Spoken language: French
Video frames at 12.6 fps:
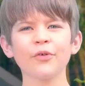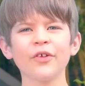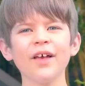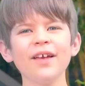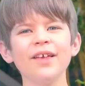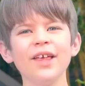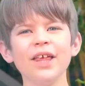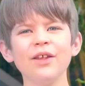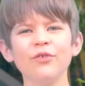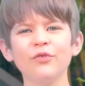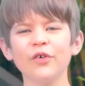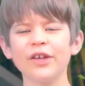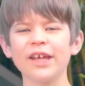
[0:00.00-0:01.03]
ça, il
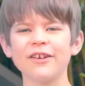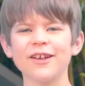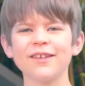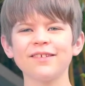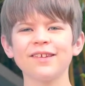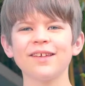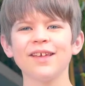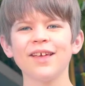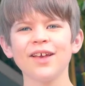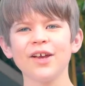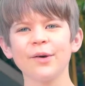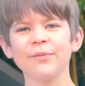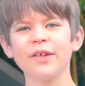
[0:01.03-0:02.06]
nous faut une cagette,
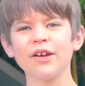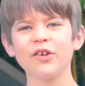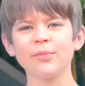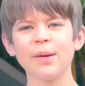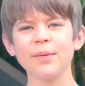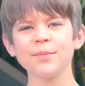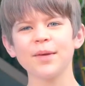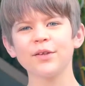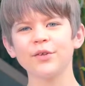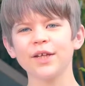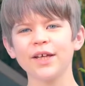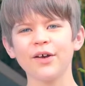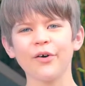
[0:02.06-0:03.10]
comme celle que mamie m'a
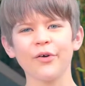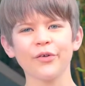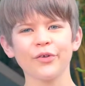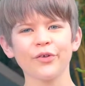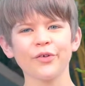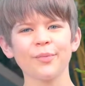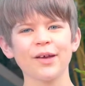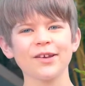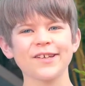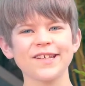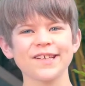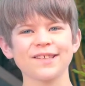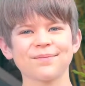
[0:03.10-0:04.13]
donnée en rentrant du marché.